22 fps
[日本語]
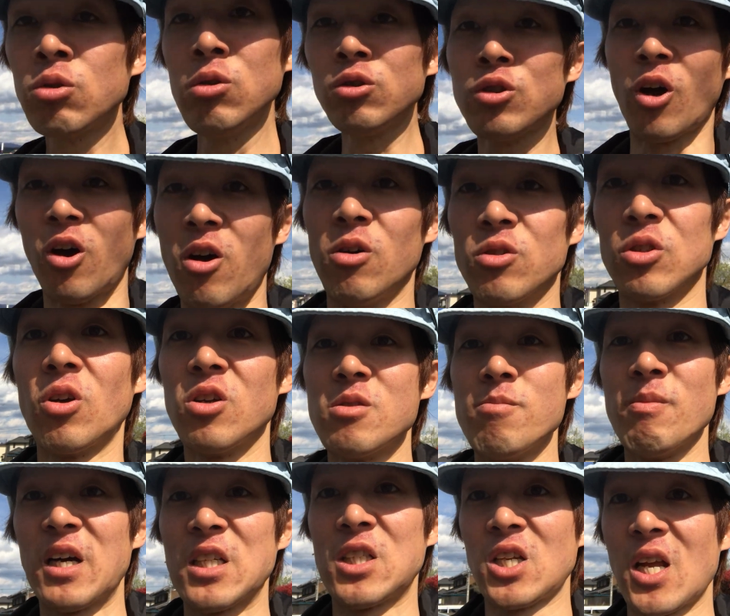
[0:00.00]
するぞ本当に
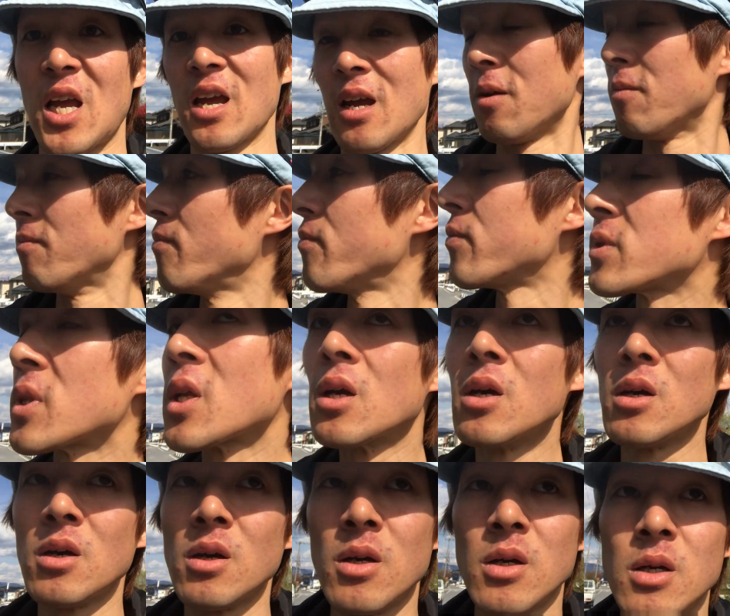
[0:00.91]
マジで
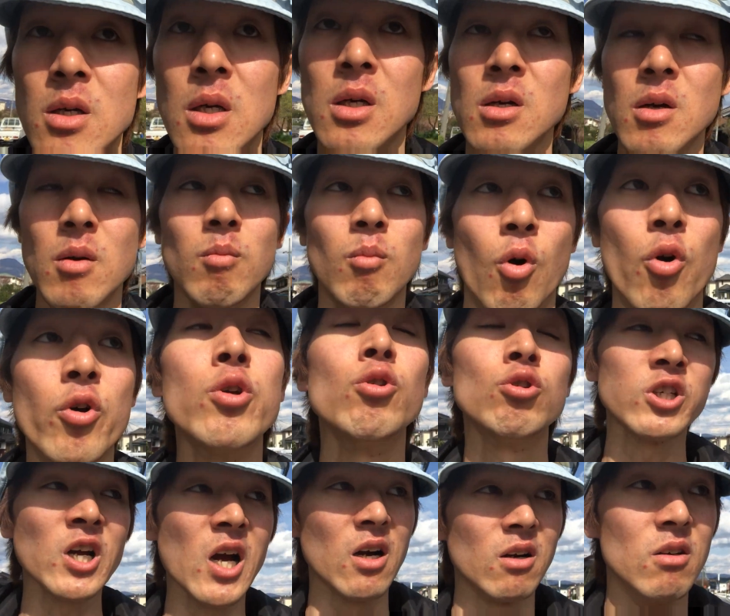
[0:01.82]
もうじさ